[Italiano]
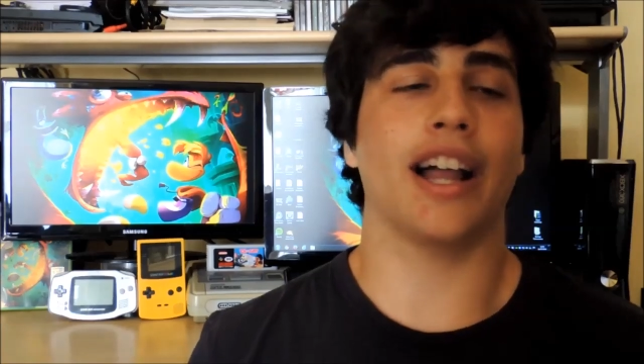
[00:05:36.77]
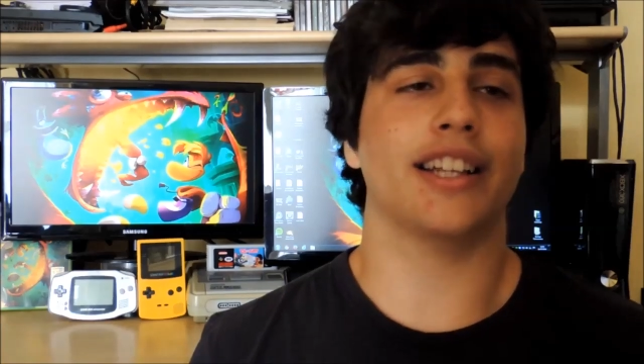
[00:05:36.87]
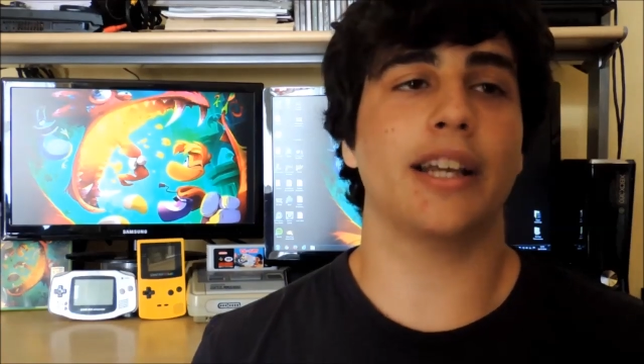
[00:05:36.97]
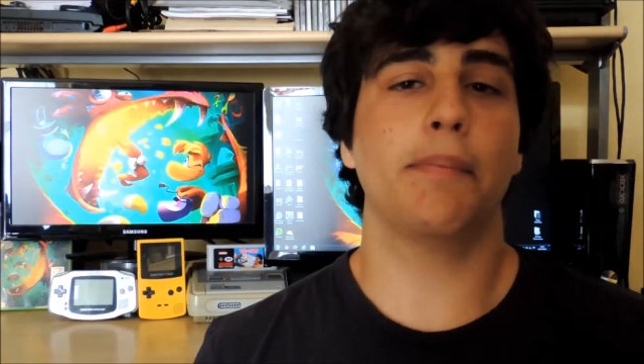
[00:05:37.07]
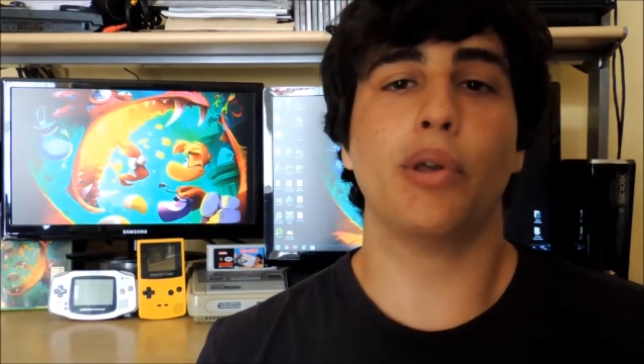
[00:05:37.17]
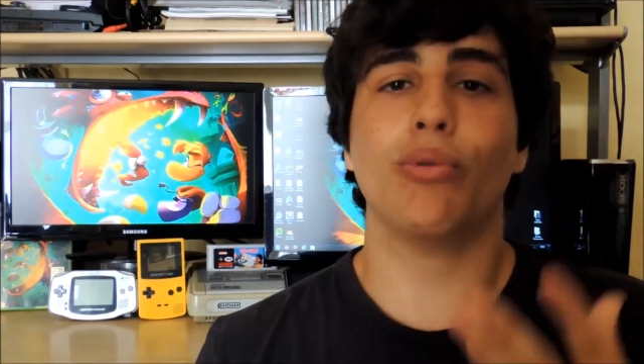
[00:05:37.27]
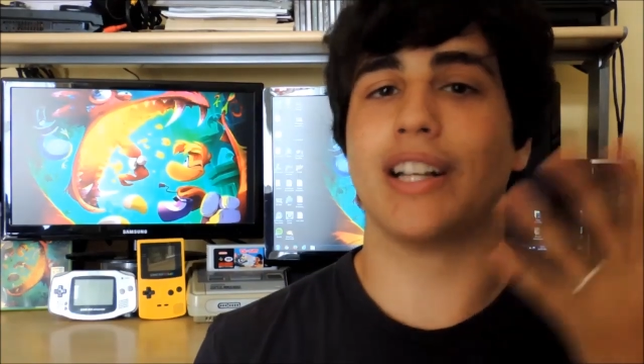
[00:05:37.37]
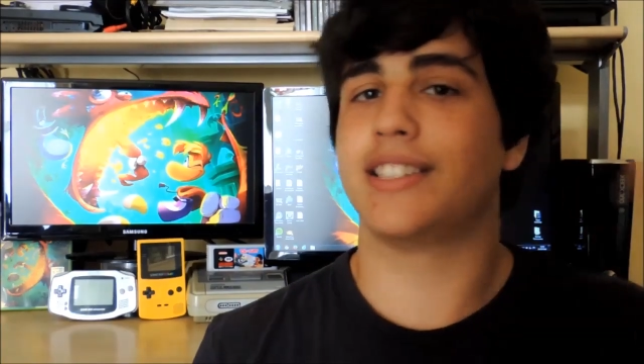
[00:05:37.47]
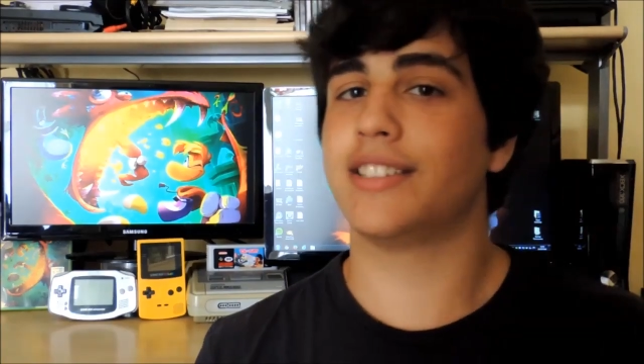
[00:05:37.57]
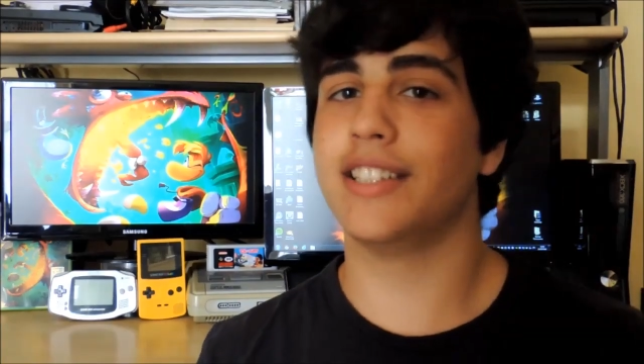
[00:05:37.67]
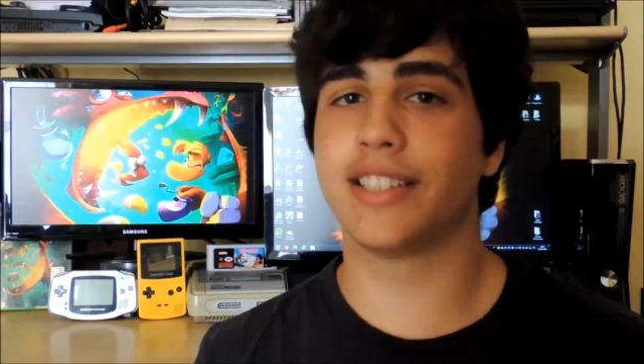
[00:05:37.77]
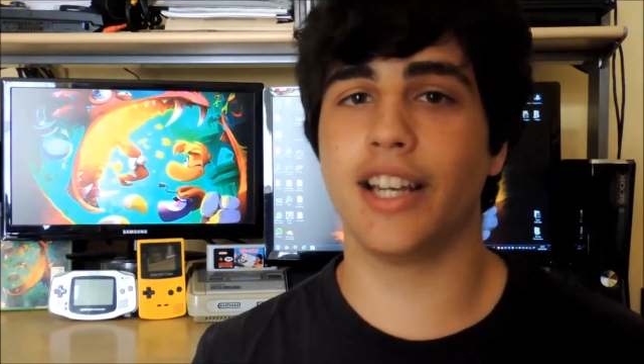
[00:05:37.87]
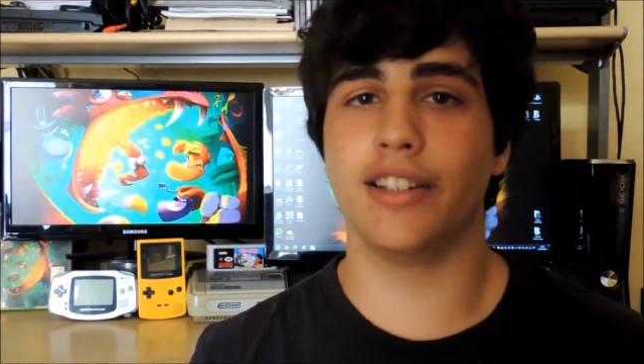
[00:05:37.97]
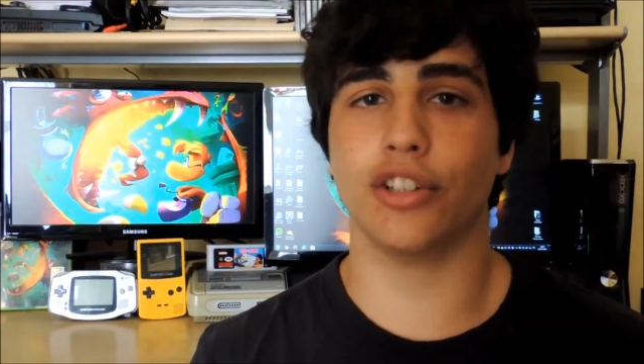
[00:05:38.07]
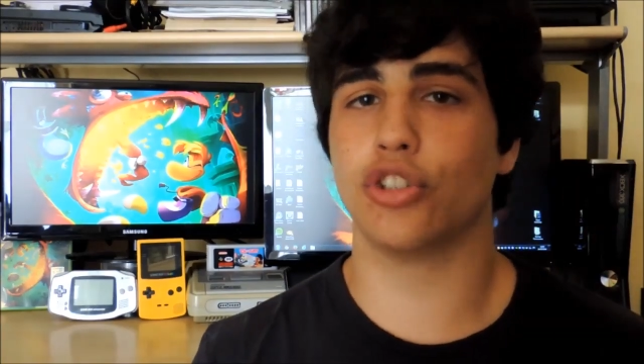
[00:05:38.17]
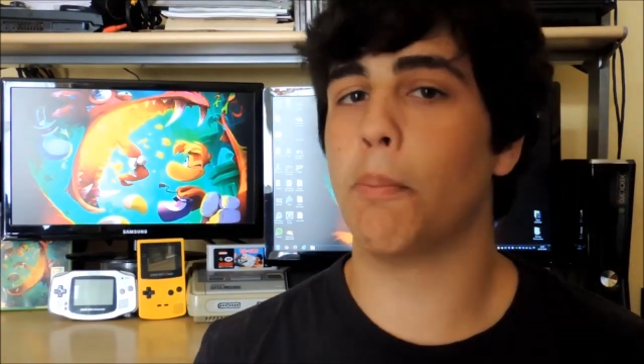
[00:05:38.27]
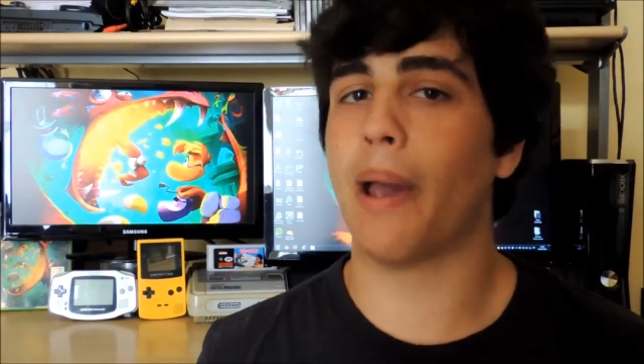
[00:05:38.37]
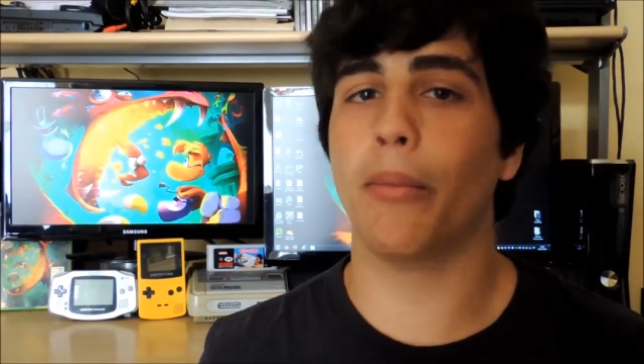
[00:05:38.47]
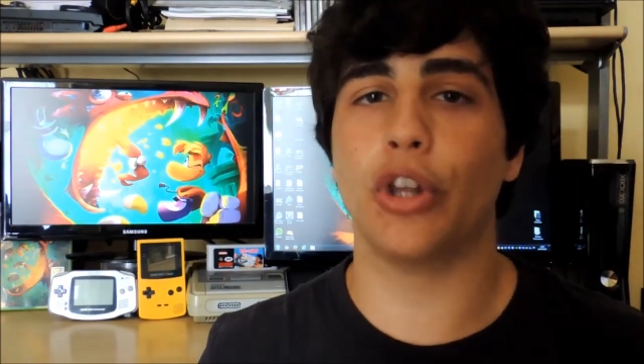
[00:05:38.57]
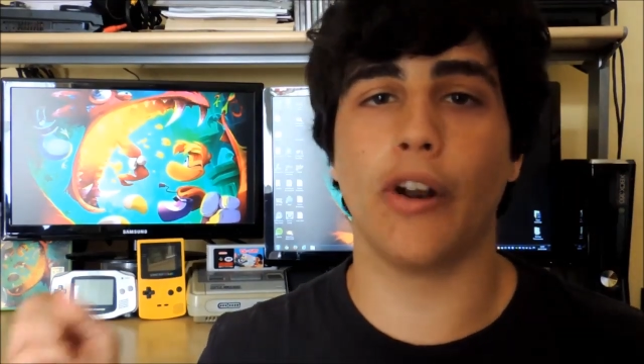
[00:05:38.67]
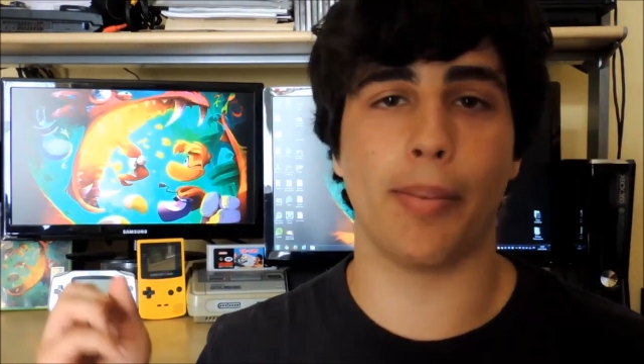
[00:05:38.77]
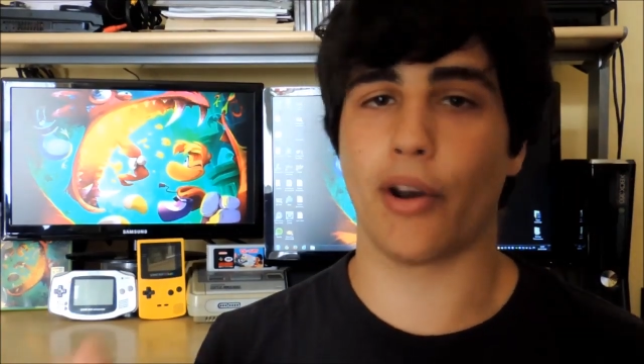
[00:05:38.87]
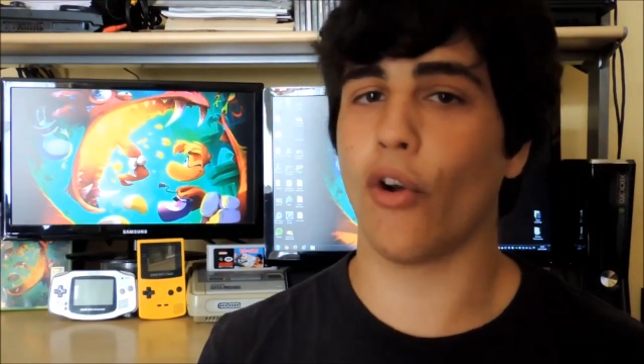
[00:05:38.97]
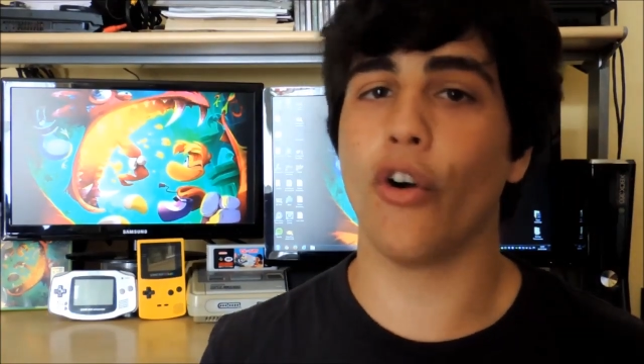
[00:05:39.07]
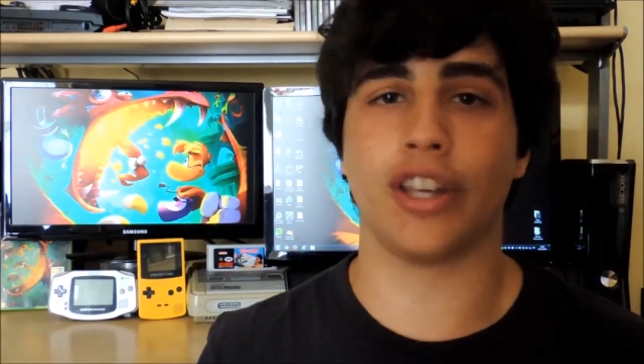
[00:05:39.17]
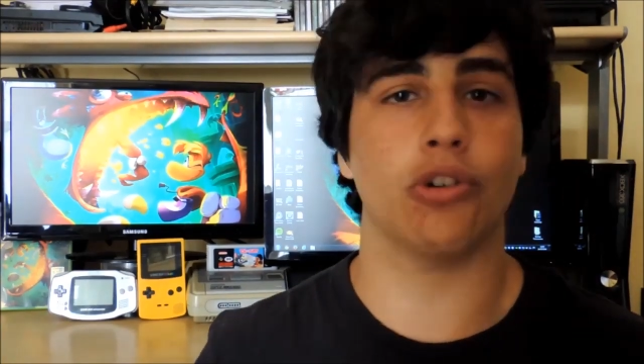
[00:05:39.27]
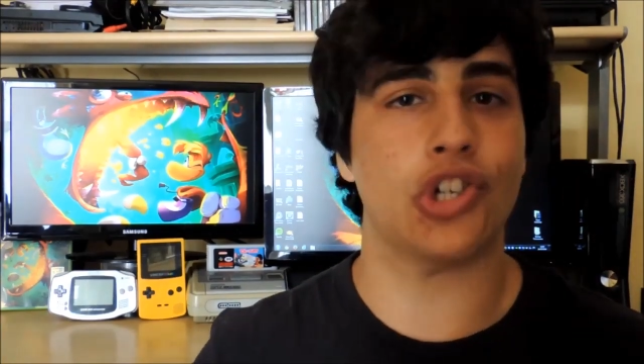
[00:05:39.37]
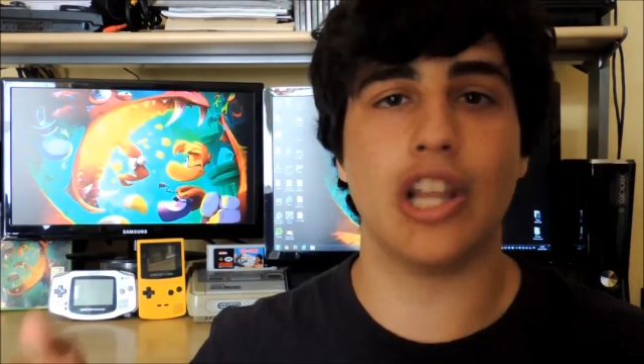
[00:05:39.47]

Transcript: ad esempio, in un Assassin's Creed zompiamo da una parrocchia,